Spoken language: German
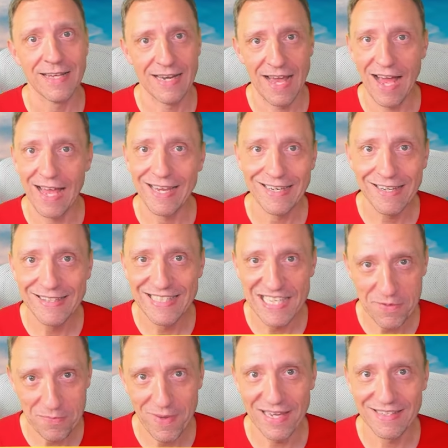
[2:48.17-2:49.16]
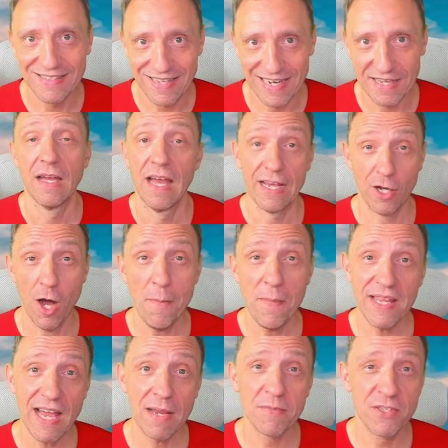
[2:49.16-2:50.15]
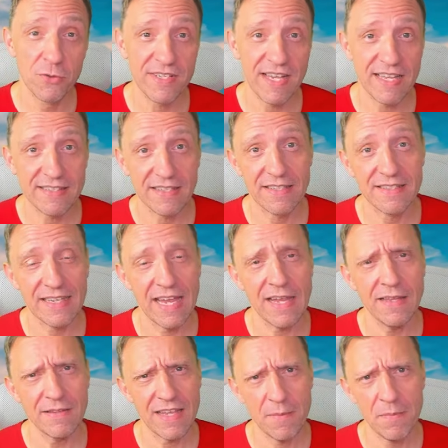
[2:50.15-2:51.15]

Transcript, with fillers: seine eigenen Teammates trifft. Er kommt mit einem zusätzlichen Skin,